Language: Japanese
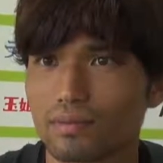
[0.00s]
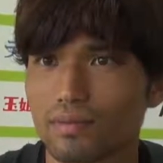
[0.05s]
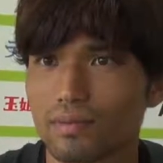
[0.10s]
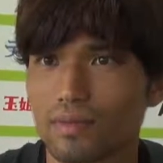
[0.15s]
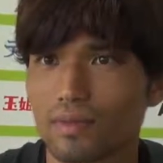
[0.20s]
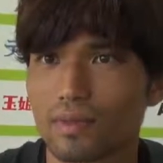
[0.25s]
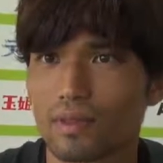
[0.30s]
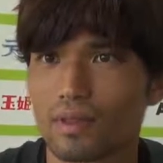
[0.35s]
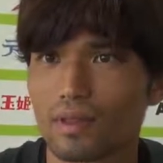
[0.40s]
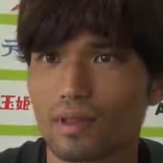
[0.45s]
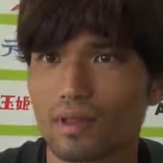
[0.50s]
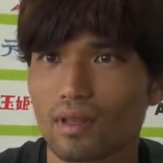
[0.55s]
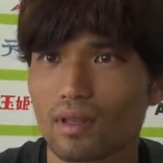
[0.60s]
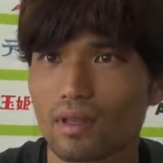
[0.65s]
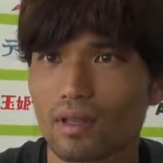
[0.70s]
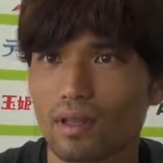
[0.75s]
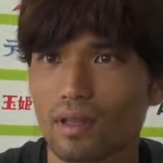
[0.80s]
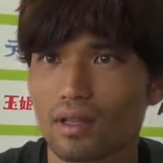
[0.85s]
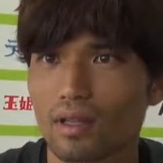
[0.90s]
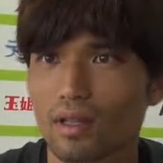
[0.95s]
したいと
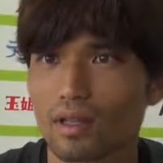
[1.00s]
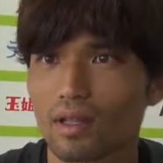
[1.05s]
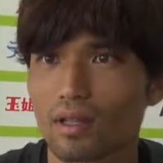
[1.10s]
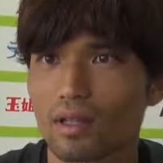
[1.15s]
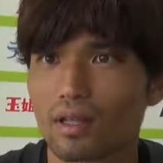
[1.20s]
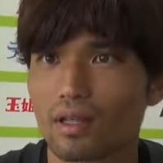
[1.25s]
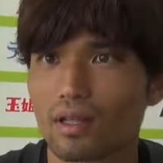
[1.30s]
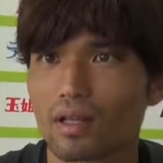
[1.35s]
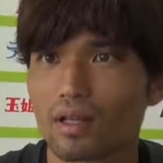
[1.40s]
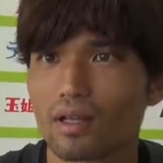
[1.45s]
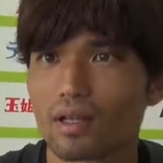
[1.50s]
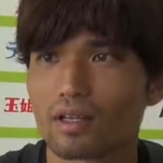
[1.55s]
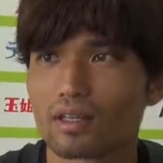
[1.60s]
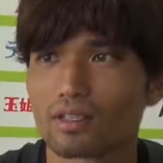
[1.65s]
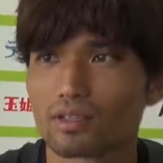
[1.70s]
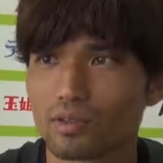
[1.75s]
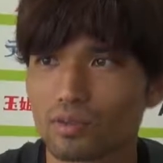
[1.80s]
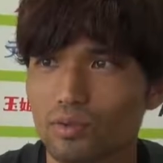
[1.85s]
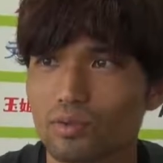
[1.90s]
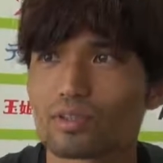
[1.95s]
ころですね
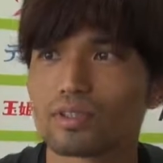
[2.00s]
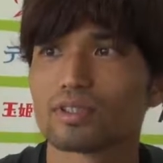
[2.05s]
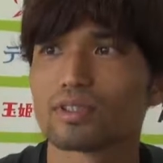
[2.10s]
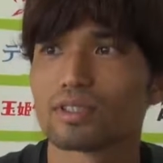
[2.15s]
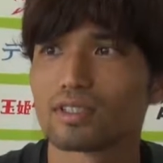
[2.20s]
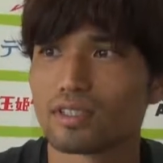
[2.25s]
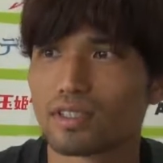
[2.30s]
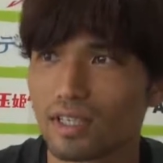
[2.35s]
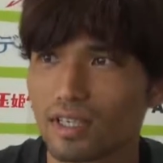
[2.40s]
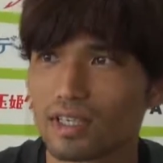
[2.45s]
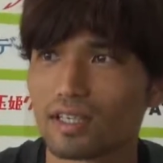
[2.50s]
そうですね、